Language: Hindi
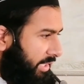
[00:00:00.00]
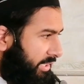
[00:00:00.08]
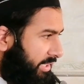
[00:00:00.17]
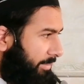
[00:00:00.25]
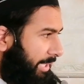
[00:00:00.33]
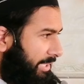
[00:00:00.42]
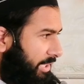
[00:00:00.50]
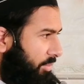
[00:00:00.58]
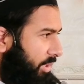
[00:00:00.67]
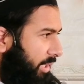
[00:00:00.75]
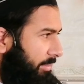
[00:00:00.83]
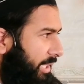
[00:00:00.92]
इसकी बात
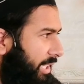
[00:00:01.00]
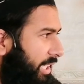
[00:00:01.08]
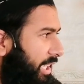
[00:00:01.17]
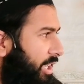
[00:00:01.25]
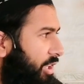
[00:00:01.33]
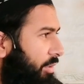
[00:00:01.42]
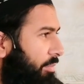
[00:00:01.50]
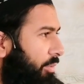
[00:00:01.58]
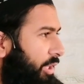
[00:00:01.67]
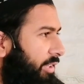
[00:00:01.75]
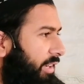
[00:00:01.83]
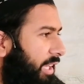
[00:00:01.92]
करूंगा अभी आगे
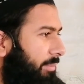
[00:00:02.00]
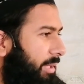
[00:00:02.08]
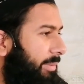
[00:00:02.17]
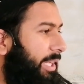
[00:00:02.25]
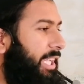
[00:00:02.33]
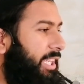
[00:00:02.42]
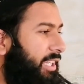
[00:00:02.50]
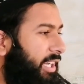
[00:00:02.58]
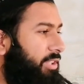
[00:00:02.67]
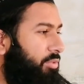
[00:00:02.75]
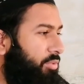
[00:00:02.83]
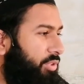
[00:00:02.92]
बोरी वाला बाबा एक
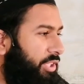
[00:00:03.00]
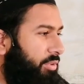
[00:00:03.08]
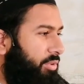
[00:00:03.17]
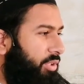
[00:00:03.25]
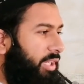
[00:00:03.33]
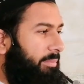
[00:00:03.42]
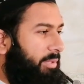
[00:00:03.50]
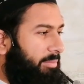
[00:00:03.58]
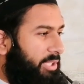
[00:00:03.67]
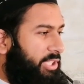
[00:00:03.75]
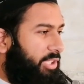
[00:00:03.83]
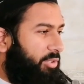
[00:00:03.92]
खातून थी उन्होंने अपने
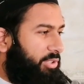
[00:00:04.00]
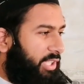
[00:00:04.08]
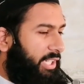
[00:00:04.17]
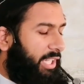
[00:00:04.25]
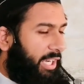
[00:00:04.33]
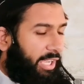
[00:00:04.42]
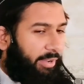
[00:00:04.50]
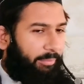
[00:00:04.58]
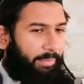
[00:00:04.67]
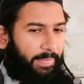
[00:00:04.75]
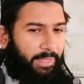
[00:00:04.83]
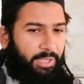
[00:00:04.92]
बच्चे को इस तरह डराया
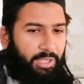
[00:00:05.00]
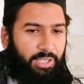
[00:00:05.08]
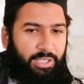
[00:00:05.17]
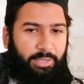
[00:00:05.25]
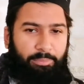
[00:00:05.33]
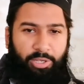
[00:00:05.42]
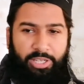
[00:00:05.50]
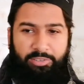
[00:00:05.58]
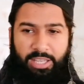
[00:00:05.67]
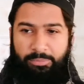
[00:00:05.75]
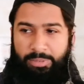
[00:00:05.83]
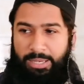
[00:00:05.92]
कि बोरी
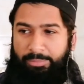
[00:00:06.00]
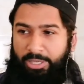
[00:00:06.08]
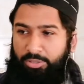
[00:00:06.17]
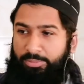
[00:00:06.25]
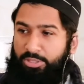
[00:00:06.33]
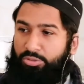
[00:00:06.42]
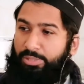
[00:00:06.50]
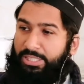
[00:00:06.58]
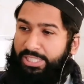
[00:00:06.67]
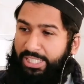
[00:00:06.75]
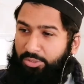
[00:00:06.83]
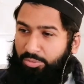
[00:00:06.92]
वाले बाबे को मैं
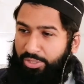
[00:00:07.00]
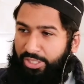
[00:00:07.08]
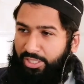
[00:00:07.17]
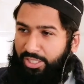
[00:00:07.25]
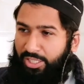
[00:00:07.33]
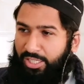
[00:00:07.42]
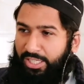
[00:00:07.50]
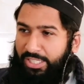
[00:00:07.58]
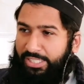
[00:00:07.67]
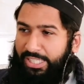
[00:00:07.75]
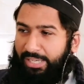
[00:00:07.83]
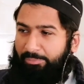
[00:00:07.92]
तुम्हें दे दूंगी
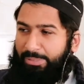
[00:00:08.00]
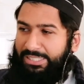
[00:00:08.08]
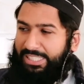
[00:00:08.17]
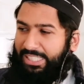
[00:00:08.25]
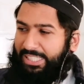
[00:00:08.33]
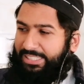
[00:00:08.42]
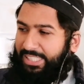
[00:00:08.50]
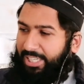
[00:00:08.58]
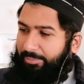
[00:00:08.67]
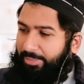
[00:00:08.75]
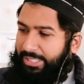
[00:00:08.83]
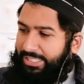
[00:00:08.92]
या बच्चे के
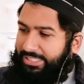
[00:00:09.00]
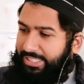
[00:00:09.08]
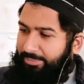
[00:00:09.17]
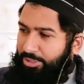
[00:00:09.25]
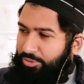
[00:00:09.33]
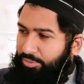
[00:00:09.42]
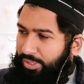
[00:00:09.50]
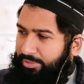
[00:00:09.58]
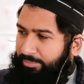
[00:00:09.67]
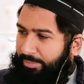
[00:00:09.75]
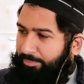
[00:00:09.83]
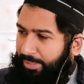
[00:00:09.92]
जहन में किसी भी
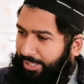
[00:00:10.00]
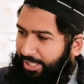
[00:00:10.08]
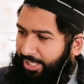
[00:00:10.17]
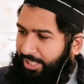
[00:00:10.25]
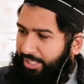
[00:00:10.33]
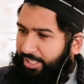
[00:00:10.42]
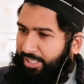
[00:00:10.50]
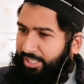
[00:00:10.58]
सूरत में बिल्ली